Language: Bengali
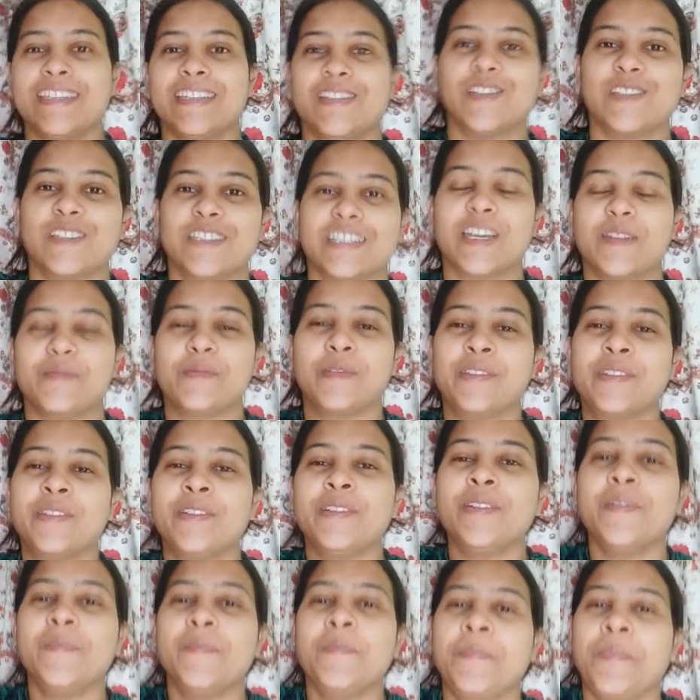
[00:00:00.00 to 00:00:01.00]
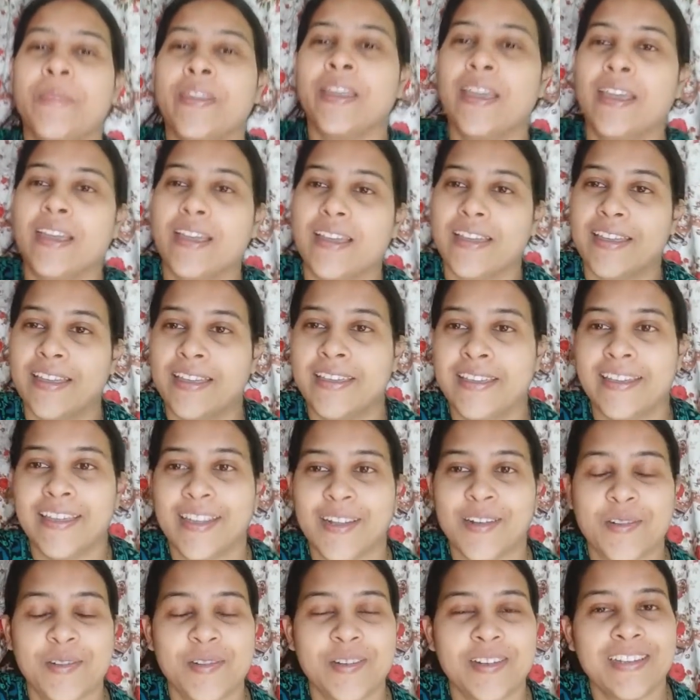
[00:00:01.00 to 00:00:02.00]
রোজকার মতো
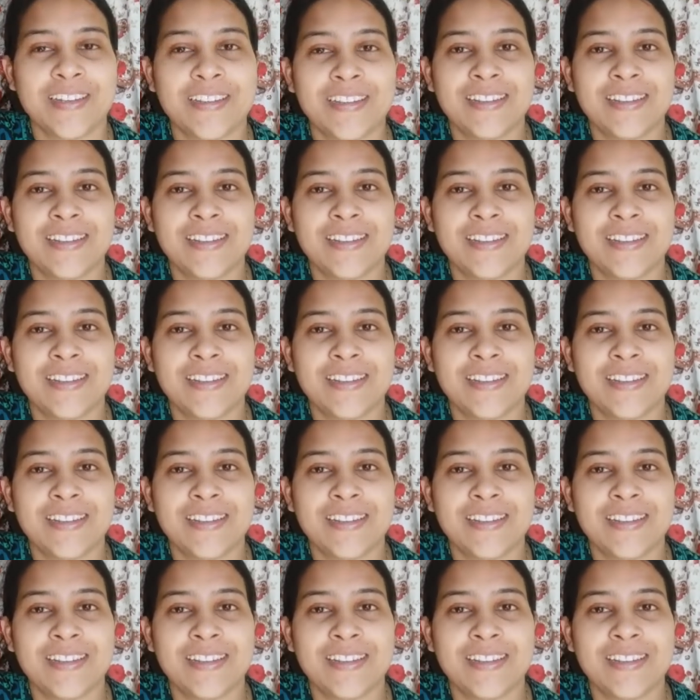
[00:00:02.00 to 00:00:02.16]
এখন